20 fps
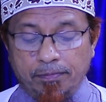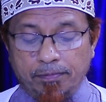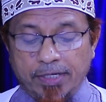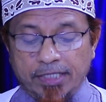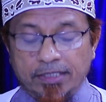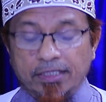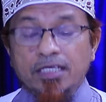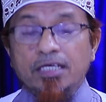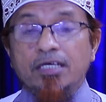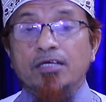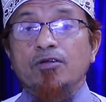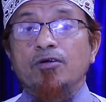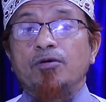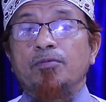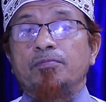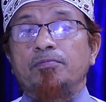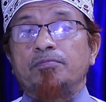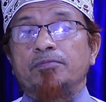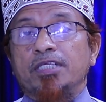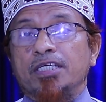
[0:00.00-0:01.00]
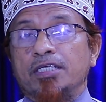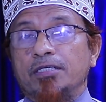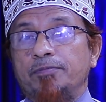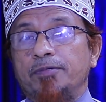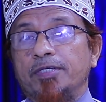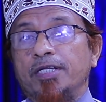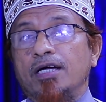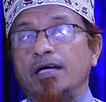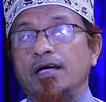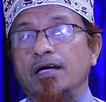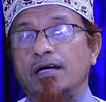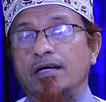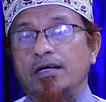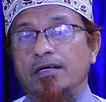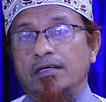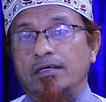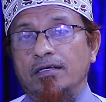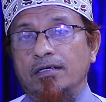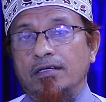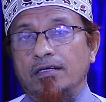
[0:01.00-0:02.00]
ব্যতিক্রম দেখবে না
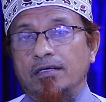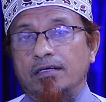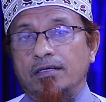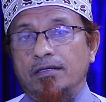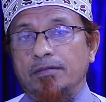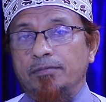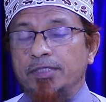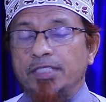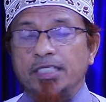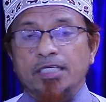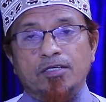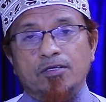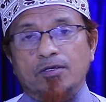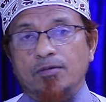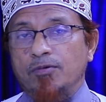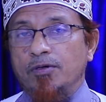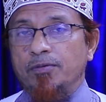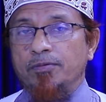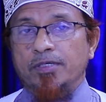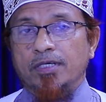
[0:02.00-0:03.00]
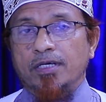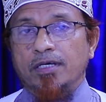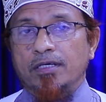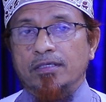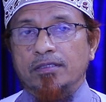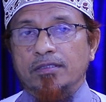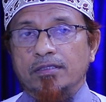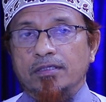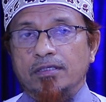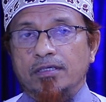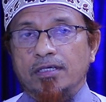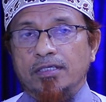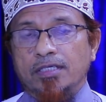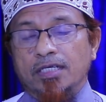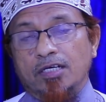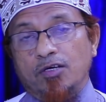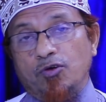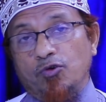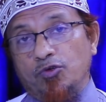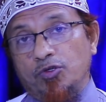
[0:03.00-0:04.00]
ব্যতিক্রম হবে না এটা
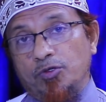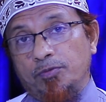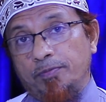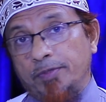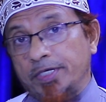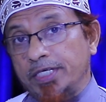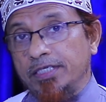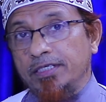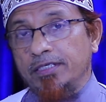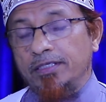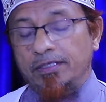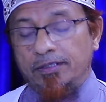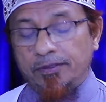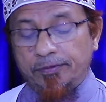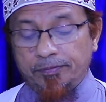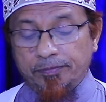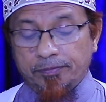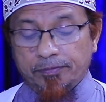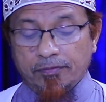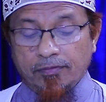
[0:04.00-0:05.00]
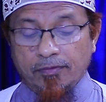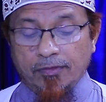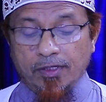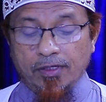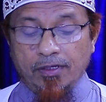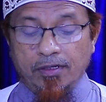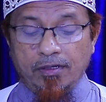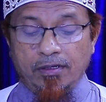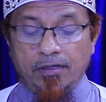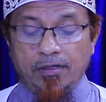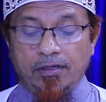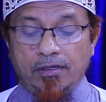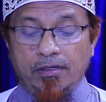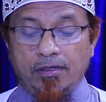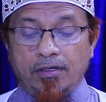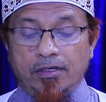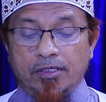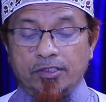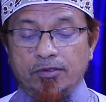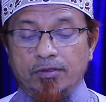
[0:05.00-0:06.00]
ঘটবেই
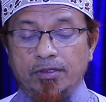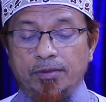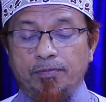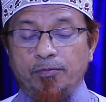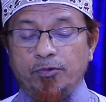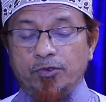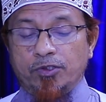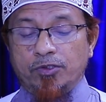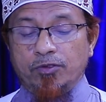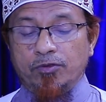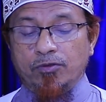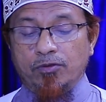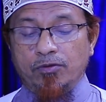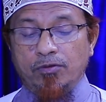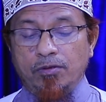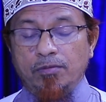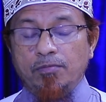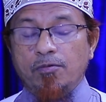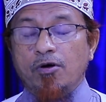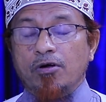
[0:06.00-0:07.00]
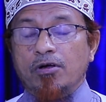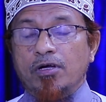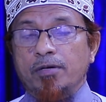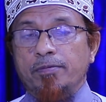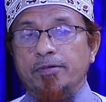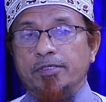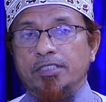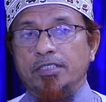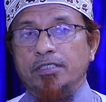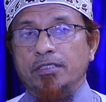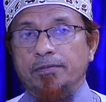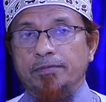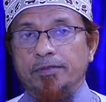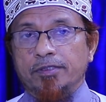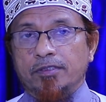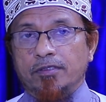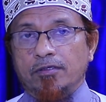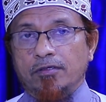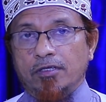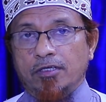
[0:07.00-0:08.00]
আসলে বস্তুত মক্কাবাসী নবী
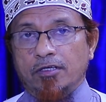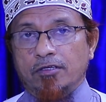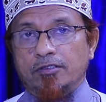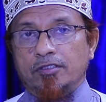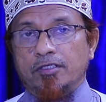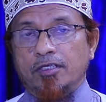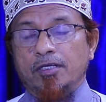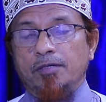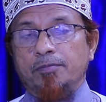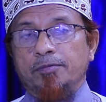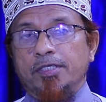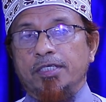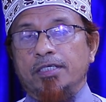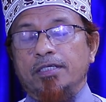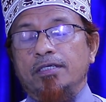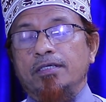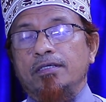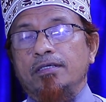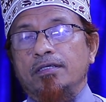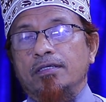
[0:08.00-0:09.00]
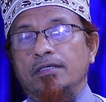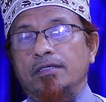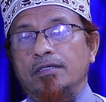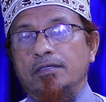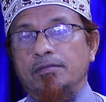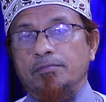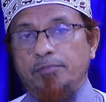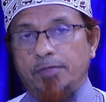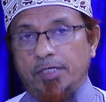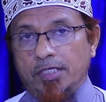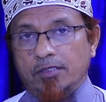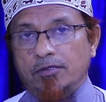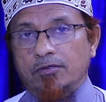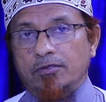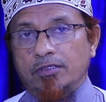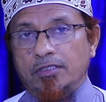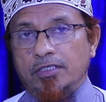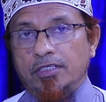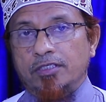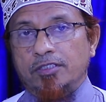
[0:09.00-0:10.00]
সাল্লা সাল্লামকে বের
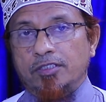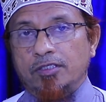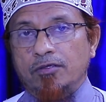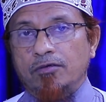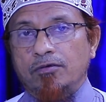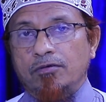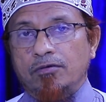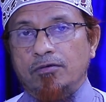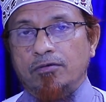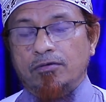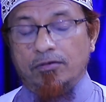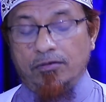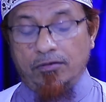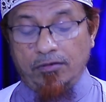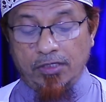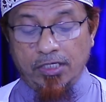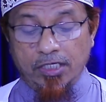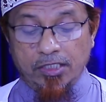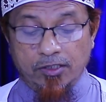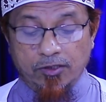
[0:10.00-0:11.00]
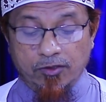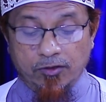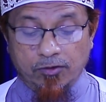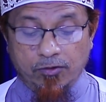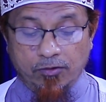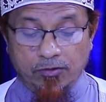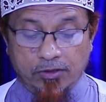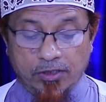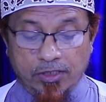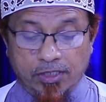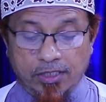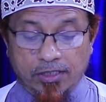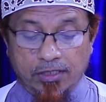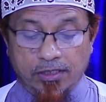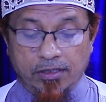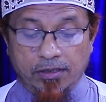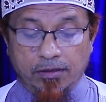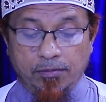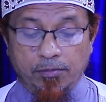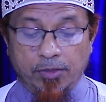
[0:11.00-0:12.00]
করে দিয়েছিল হিজরত করতে
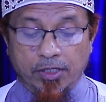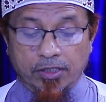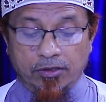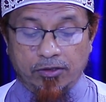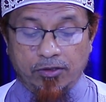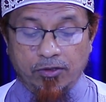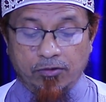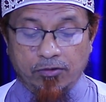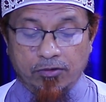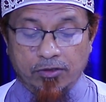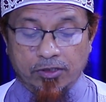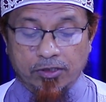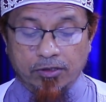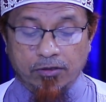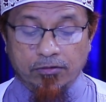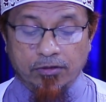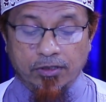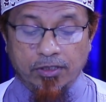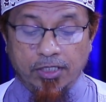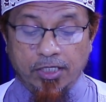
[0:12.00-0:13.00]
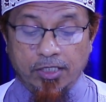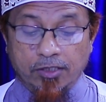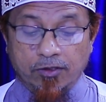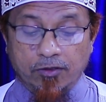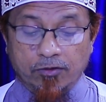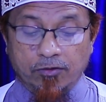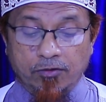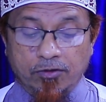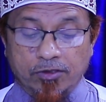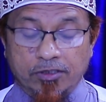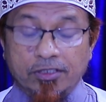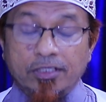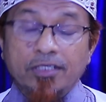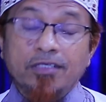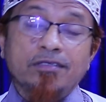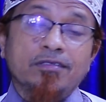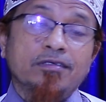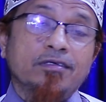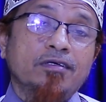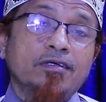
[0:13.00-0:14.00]
তাকে বাধ্য করেছিল তিনি হিজরত করেছিলেন